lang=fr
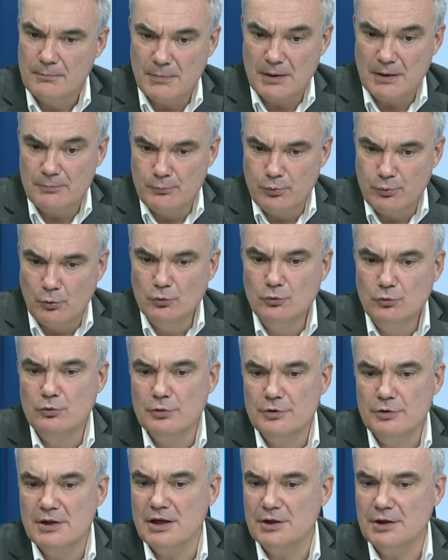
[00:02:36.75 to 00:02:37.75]
mais pour
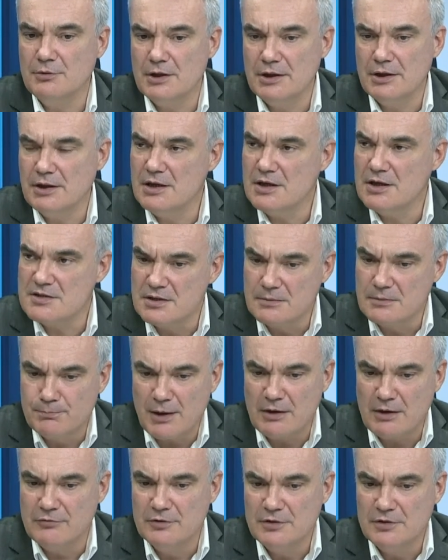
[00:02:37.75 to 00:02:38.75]
nous le nerf de la guerre, c'est de
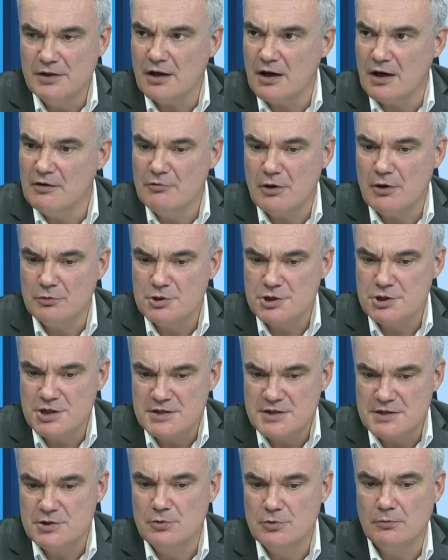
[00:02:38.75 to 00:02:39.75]
parvenir à avoir une
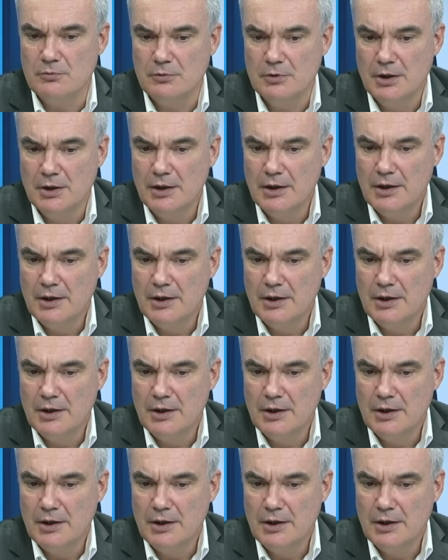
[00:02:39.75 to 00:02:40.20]
gestion